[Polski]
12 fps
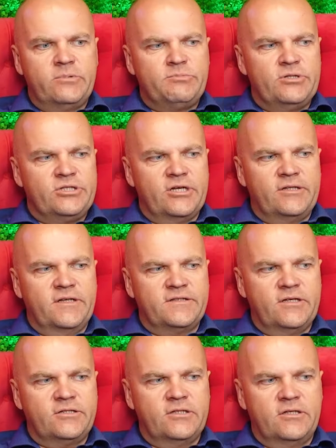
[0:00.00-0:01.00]
brzmieć jak na
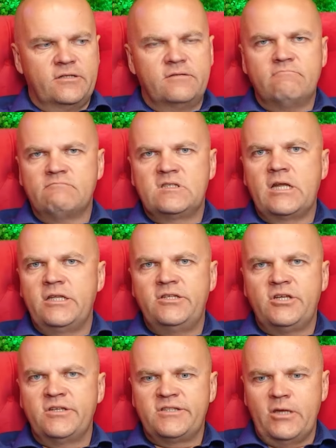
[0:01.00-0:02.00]
zasadzie
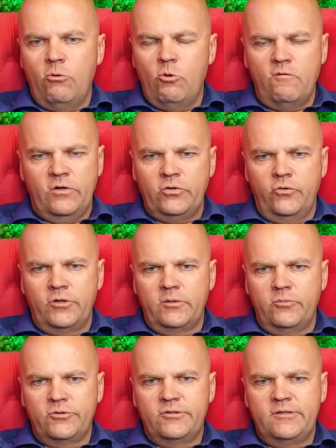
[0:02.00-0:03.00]
starnicie stało głowa do góry,
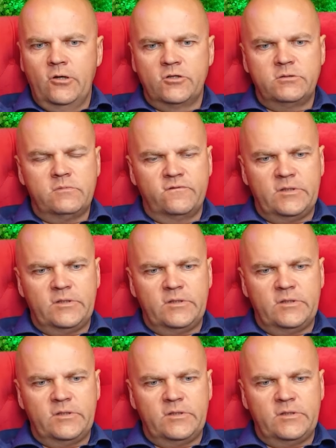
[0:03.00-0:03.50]
bo osobom no, w